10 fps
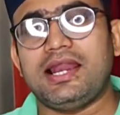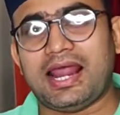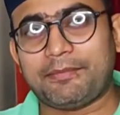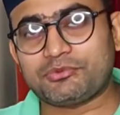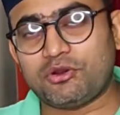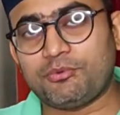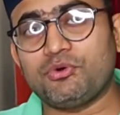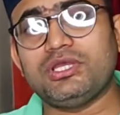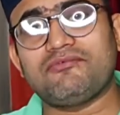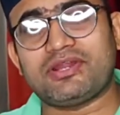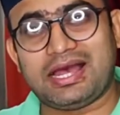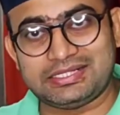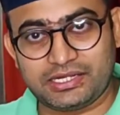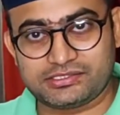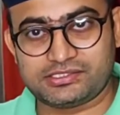लैपटॉप हो या फिर
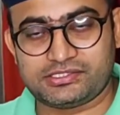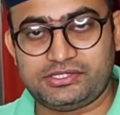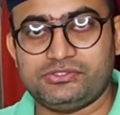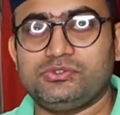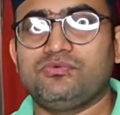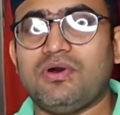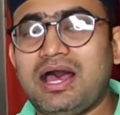अदर एसेसरीज हो